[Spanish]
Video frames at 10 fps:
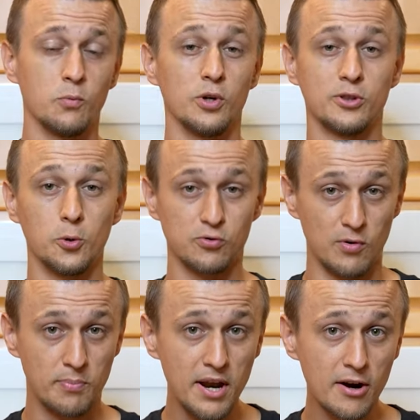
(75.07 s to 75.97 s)
haciendo
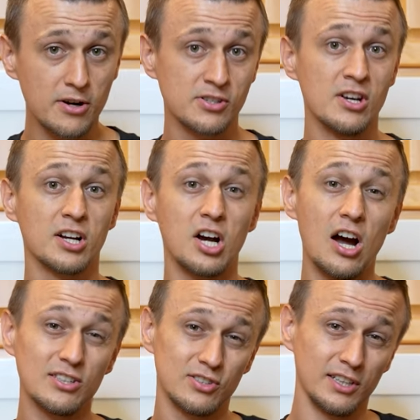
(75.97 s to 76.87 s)
que esas
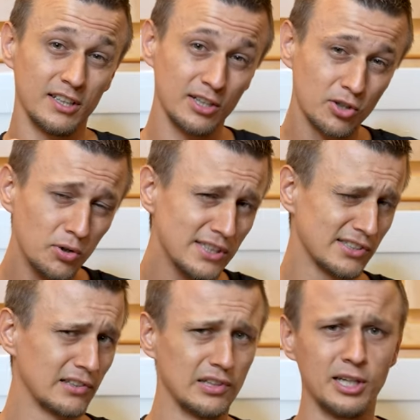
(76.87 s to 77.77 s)
reparaciones vayan
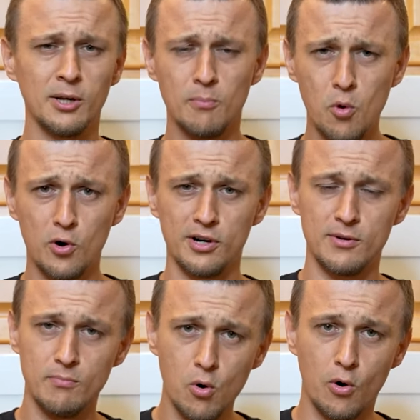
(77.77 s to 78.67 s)
aumentando su
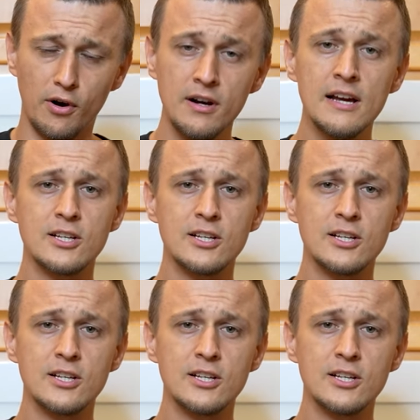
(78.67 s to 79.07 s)
costo.